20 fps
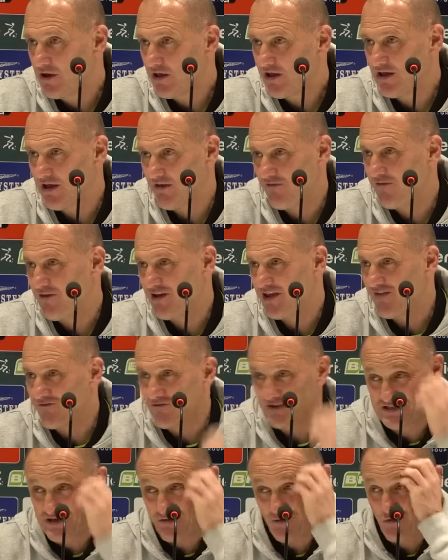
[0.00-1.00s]
che, che
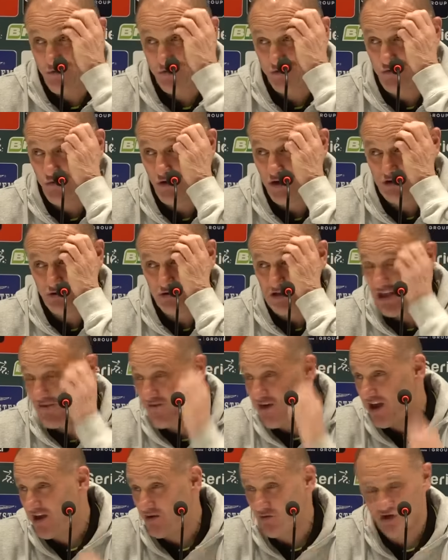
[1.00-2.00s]
facciamo due risultati. È
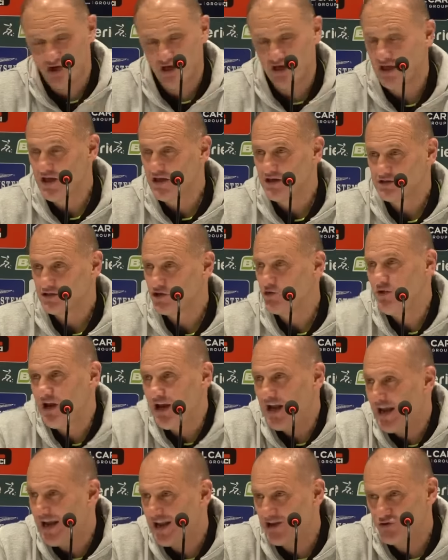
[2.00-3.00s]
vero che siccome
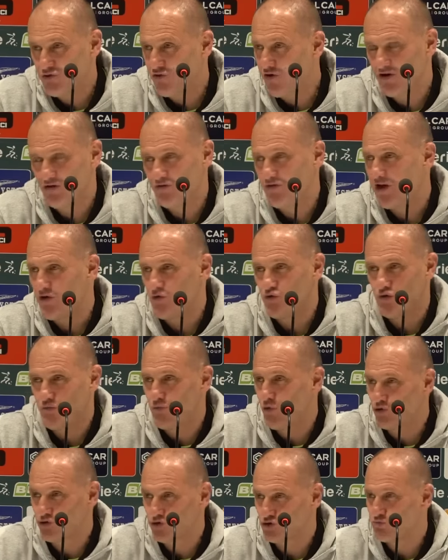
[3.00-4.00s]
l'allenatore non è uno
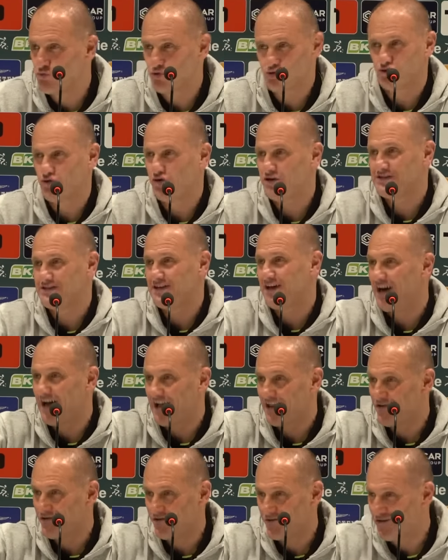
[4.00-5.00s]
molto
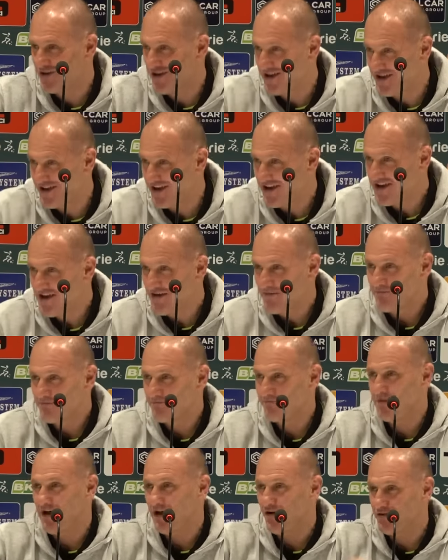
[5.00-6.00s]
sponsorizzato, non è
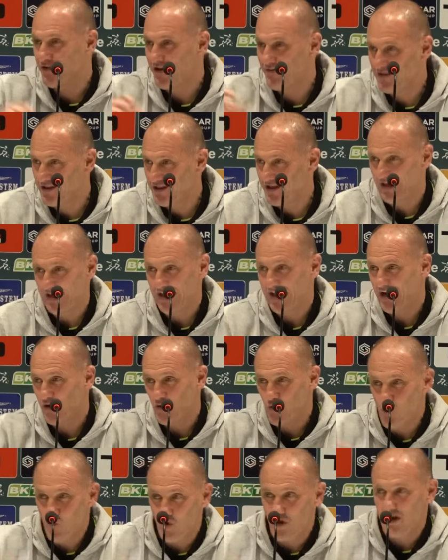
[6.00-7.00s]
bello da vedere,
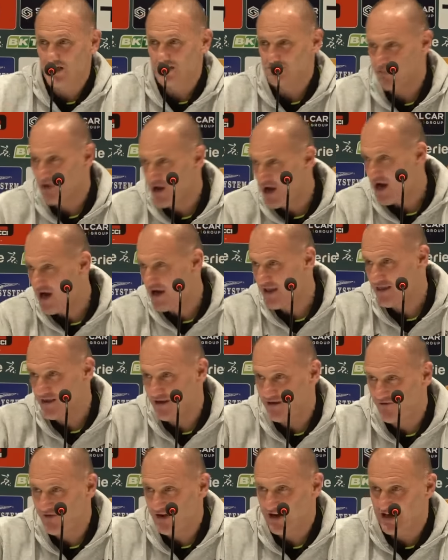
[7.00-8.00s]
urla,
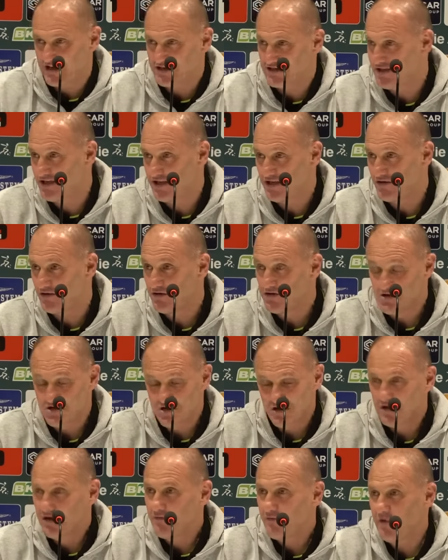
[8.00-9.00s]
sbraita, fa casino,
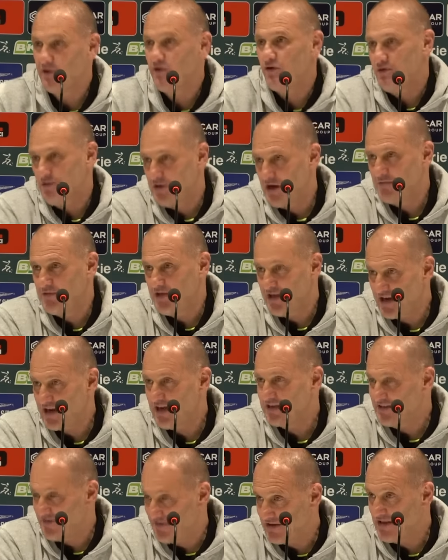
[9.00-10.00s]
però ai miei
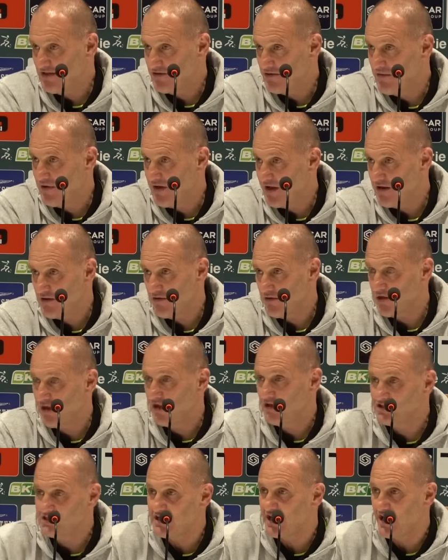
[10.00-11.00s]
ragazzi va dato merito che
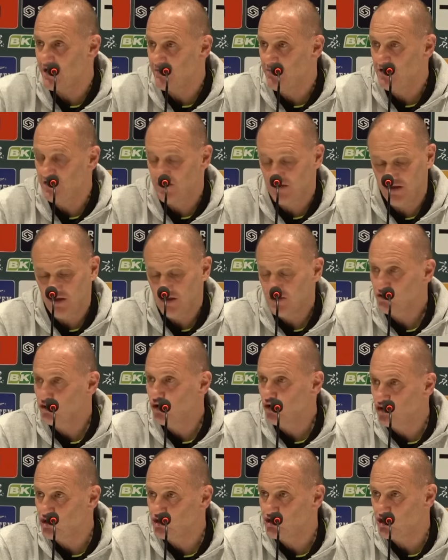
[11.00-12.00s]
in Serie B
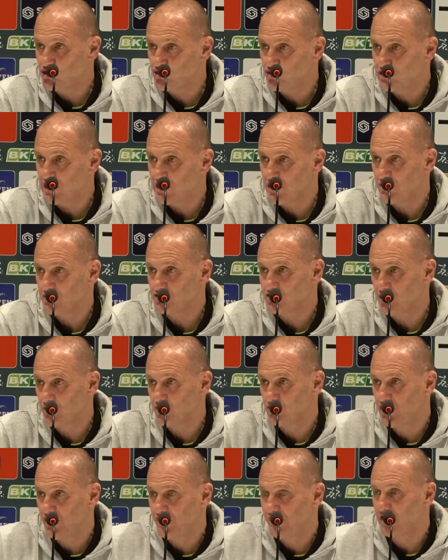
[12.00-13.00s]
12 risultati
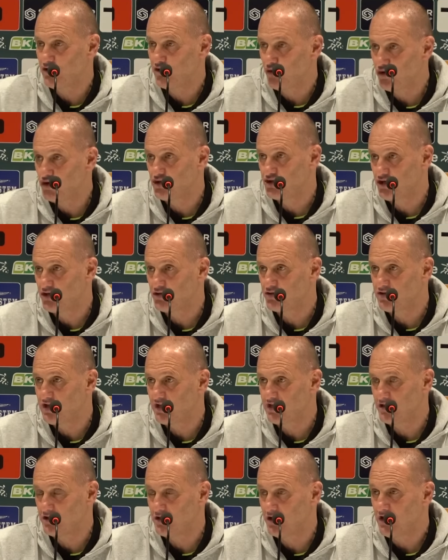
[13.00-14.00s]
consecutivi 12
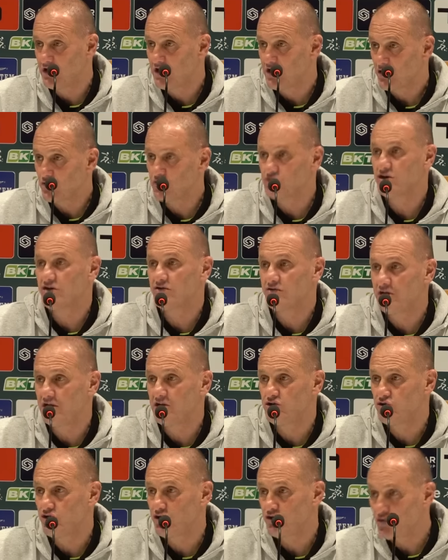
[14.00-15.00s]
risultati consecutivi
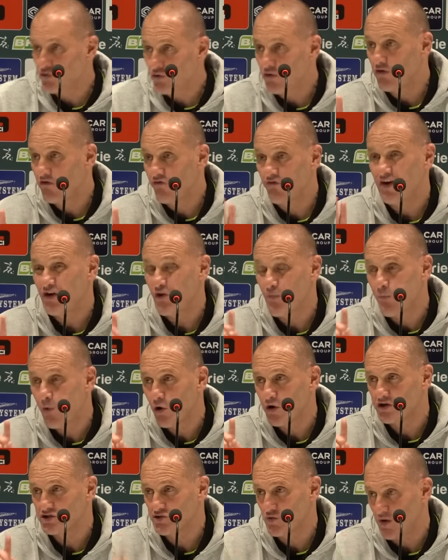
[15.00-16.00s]
nel giorno di ritorno fanno
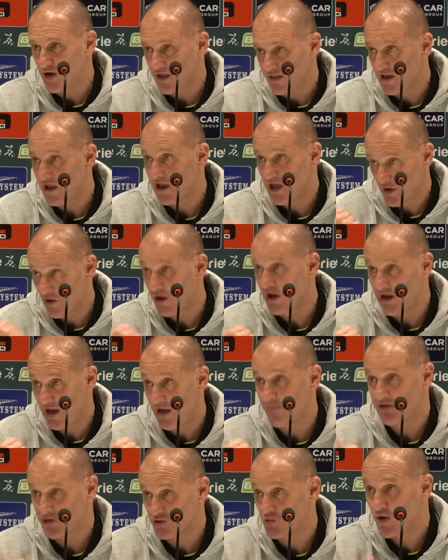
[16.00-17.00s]
poche squadre e, e
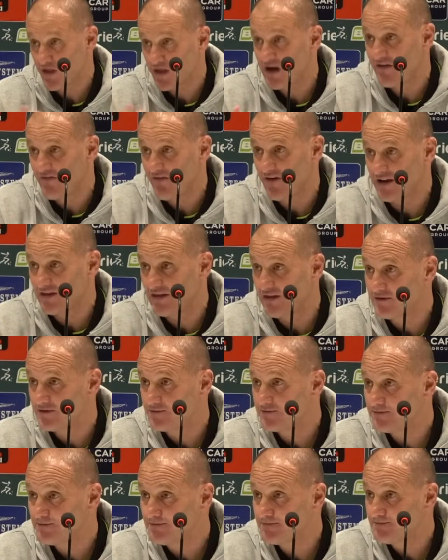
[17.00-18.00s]
la mia squadra l'ha fatta.
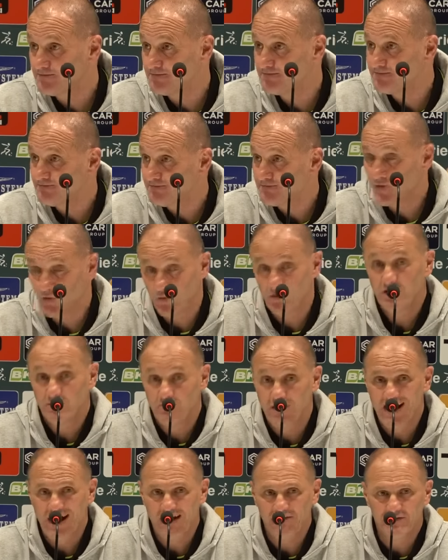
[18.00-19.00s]
Quindi
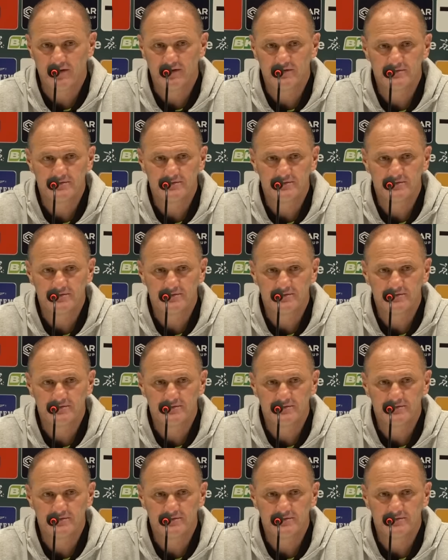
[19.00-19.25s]
bravi.